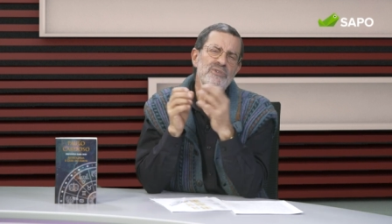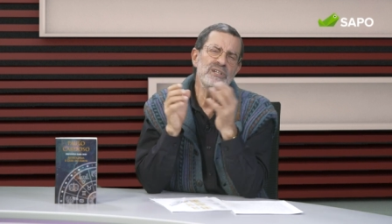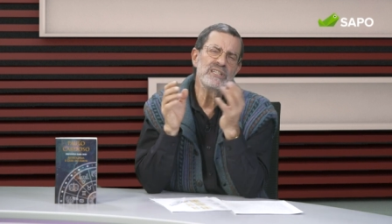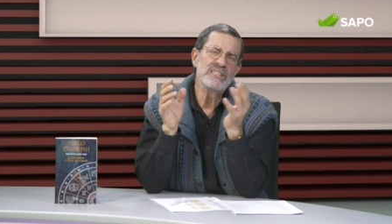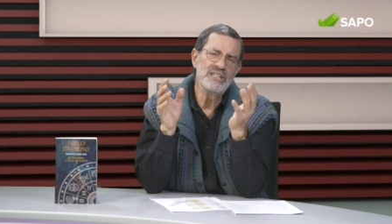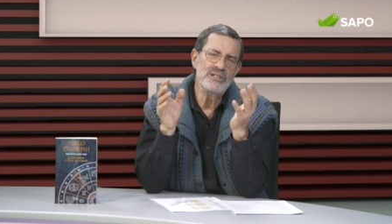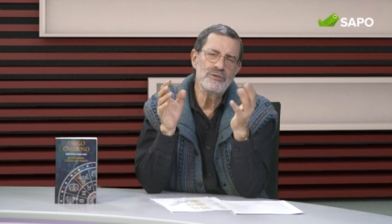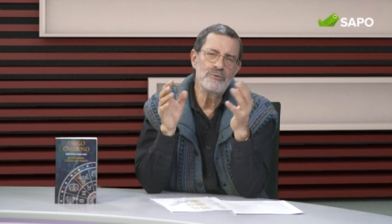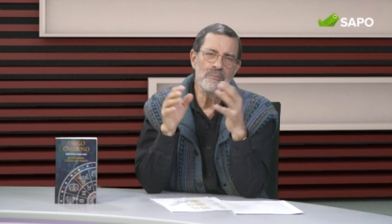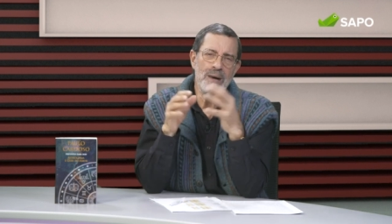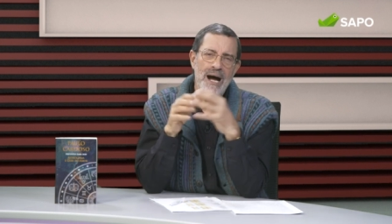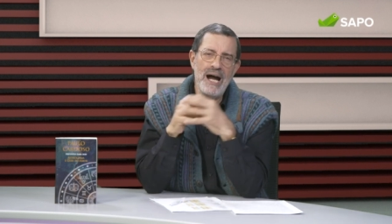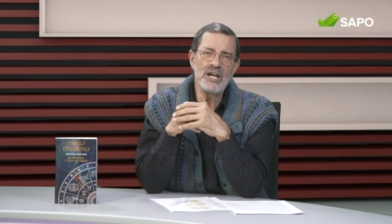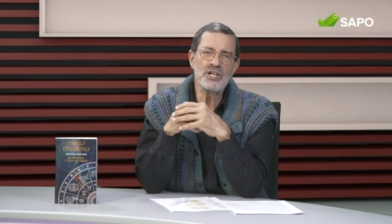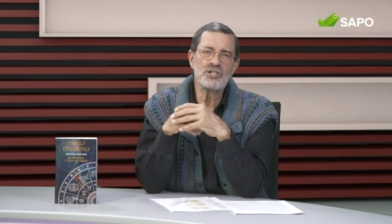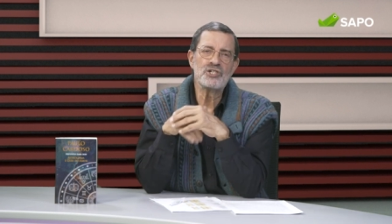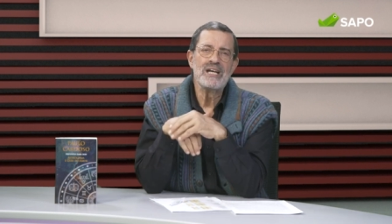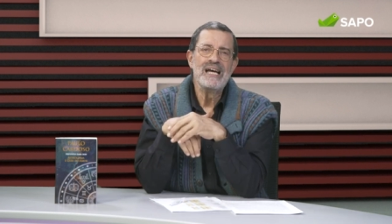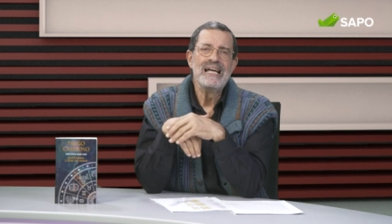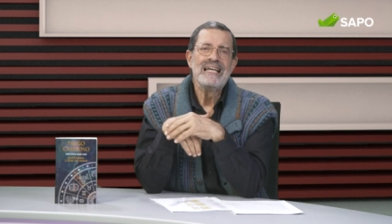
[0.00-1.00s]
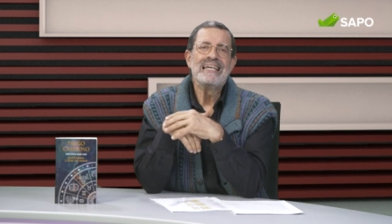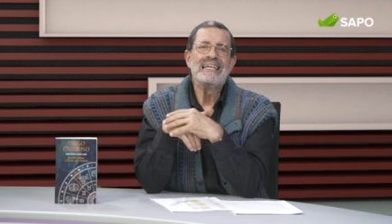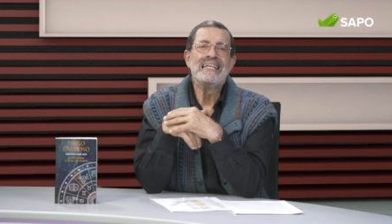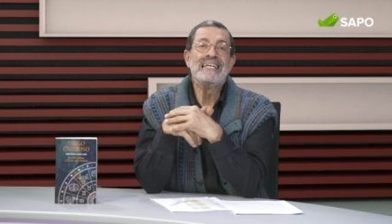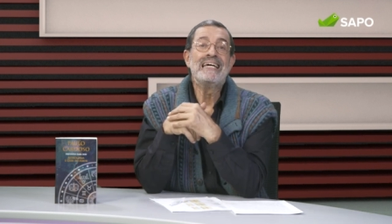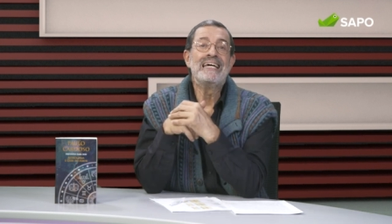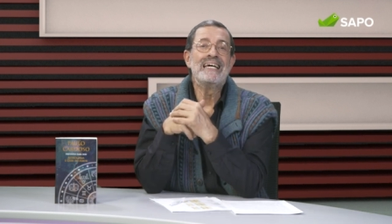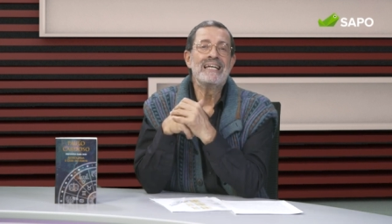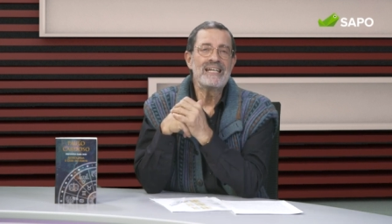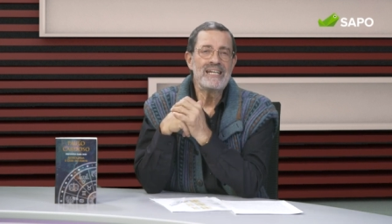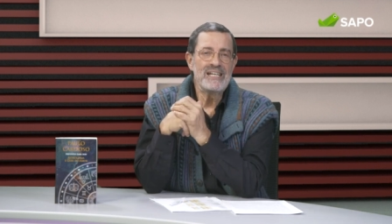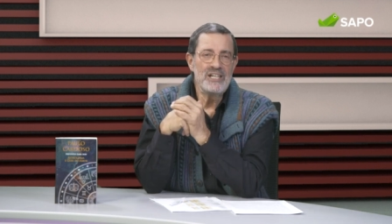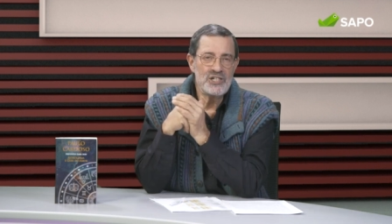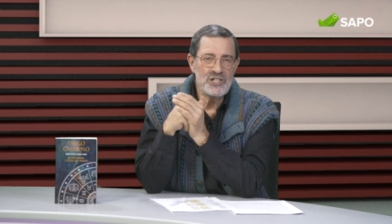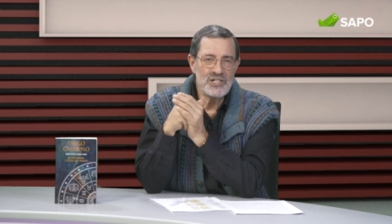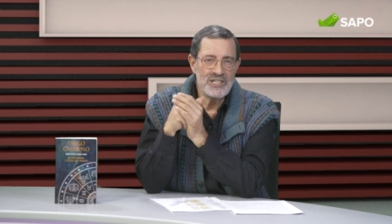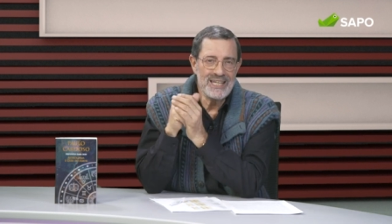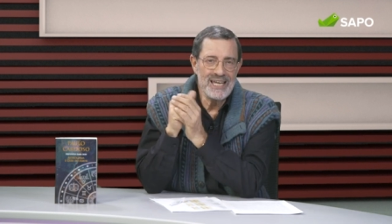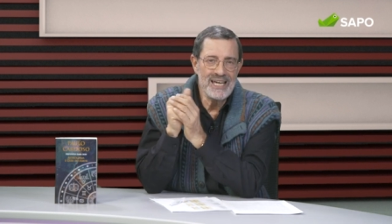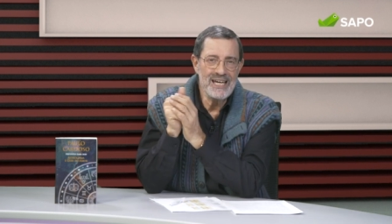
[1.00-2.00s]
um bocadinho mais
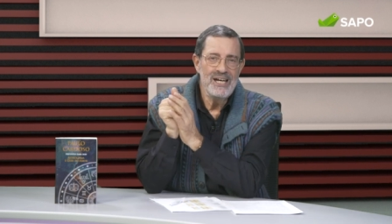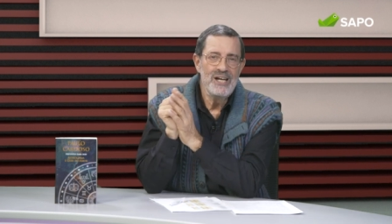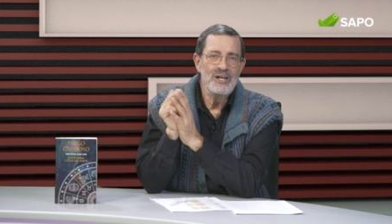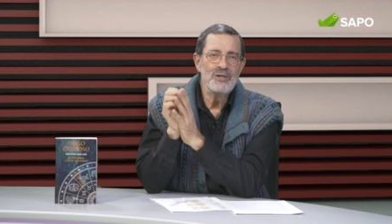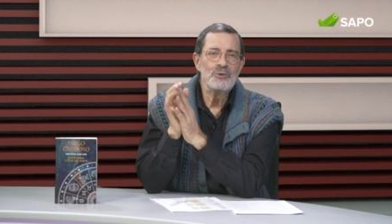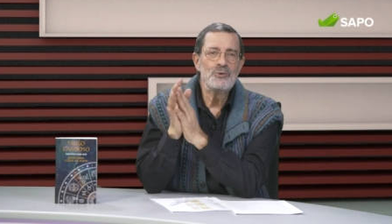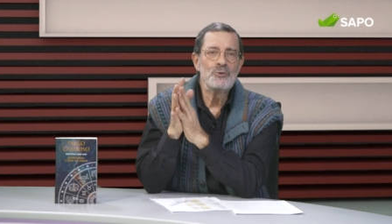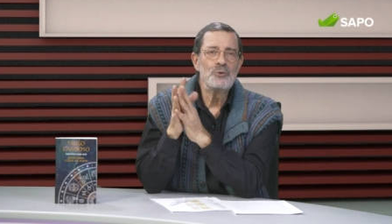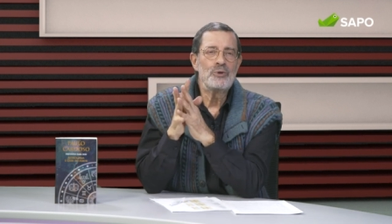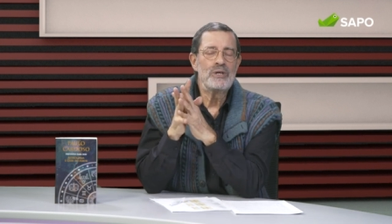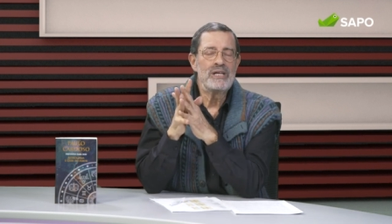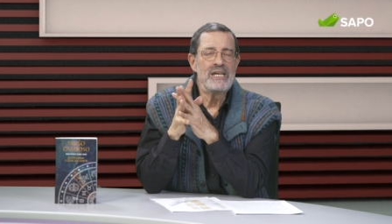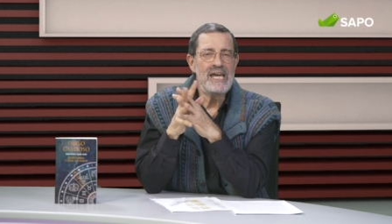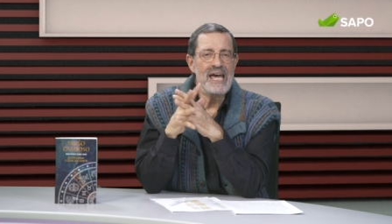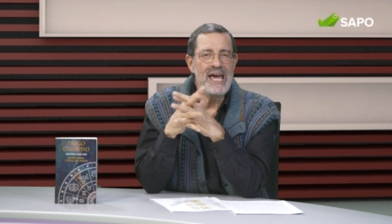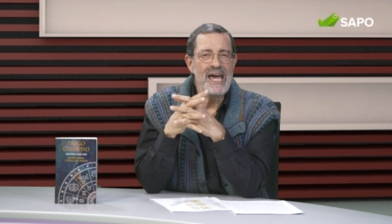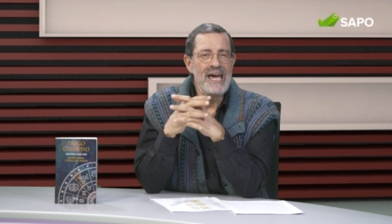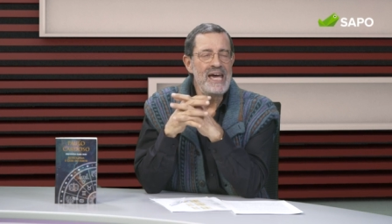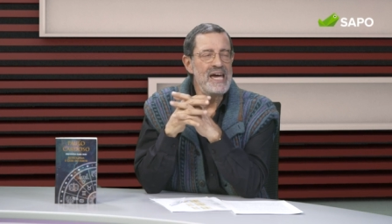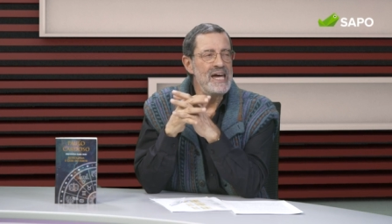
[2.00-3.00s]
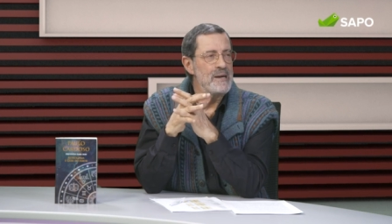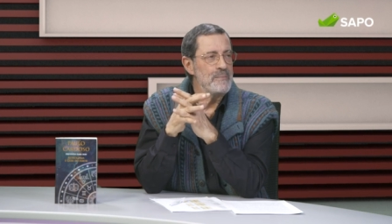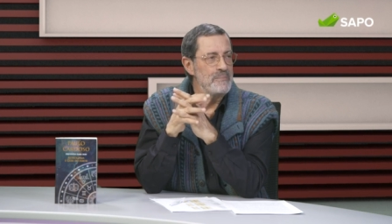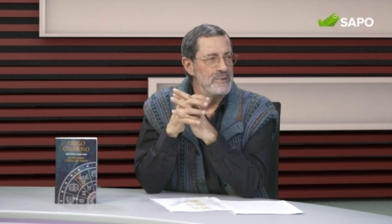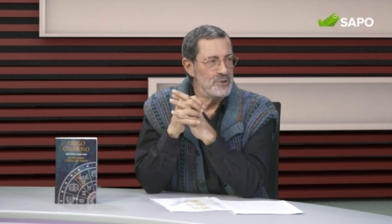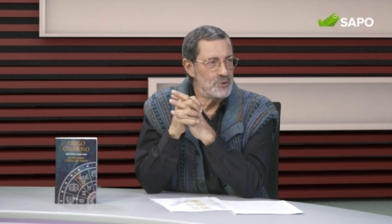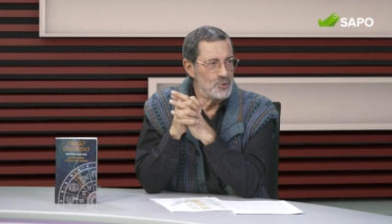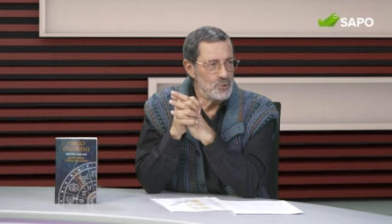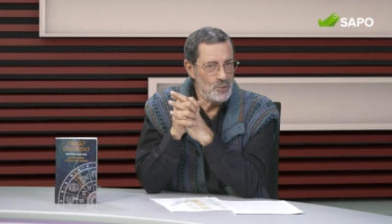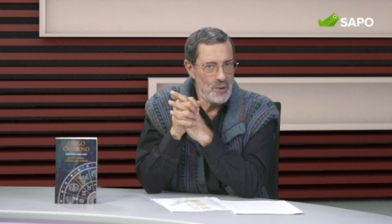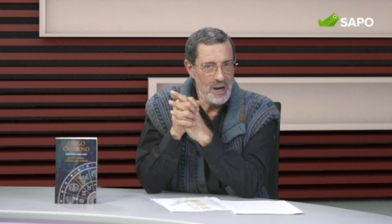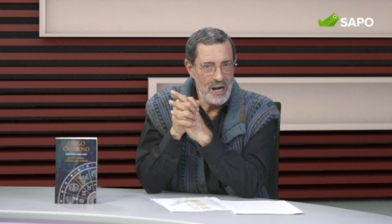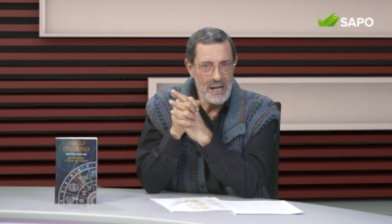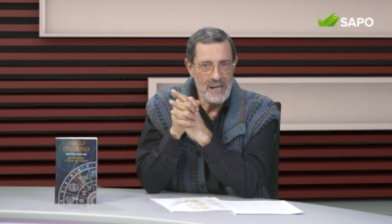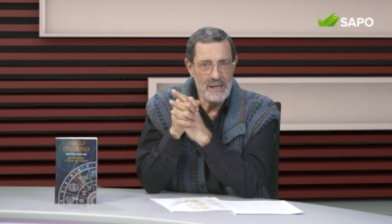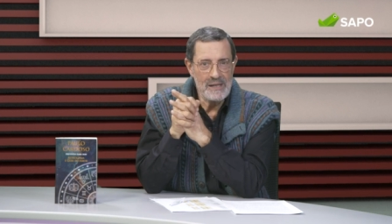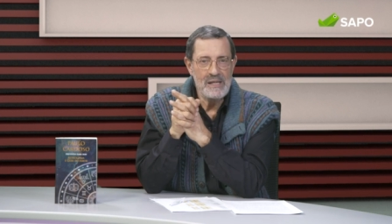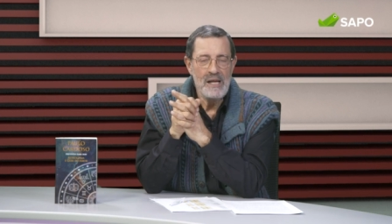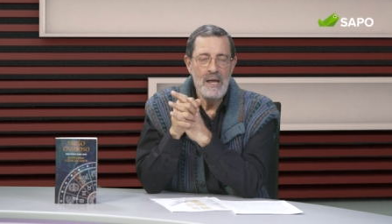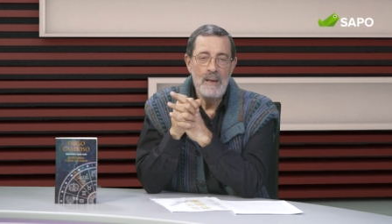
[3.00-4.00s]
legalista do que é
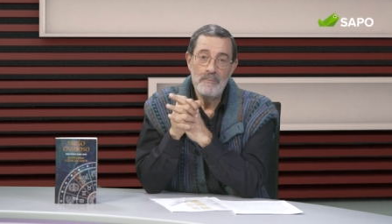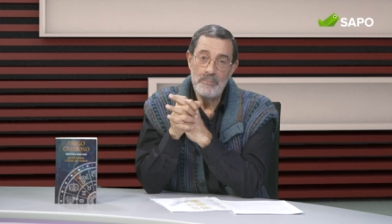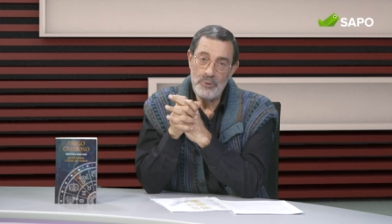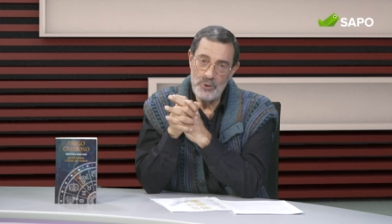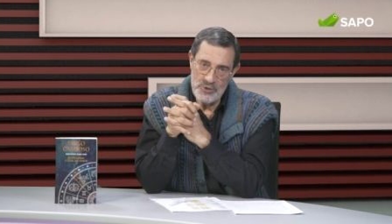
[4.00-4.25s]
habitual